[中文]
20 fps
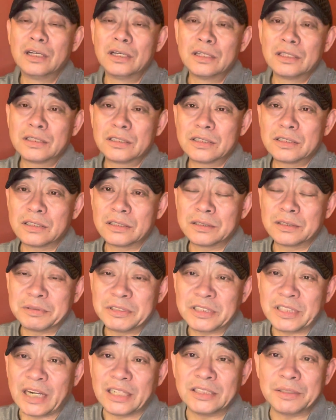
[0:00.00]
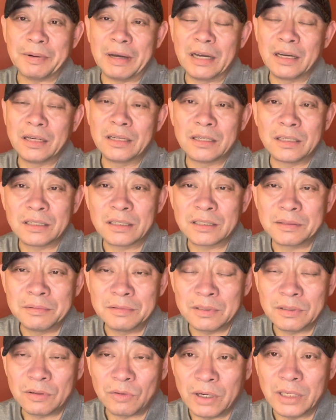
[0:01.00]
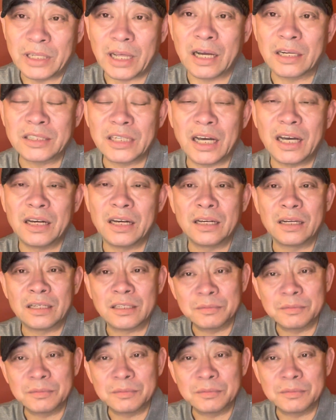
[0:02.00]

是什么《沙家浜啊，什么《黄河大合唱》啊，